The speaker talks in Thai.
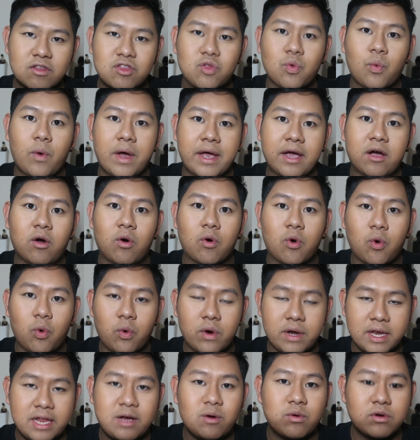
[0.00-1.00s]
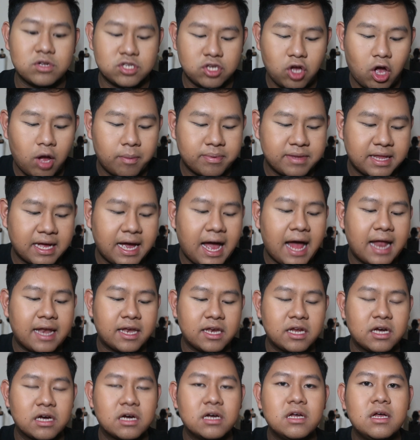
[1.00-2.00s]
สวยๆ ของคุณที่คุณชอบสักอัน
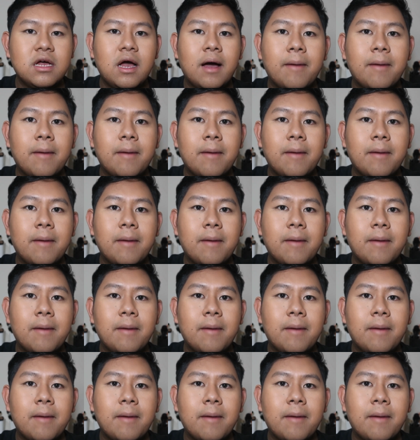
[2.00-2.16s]
หนึ่ง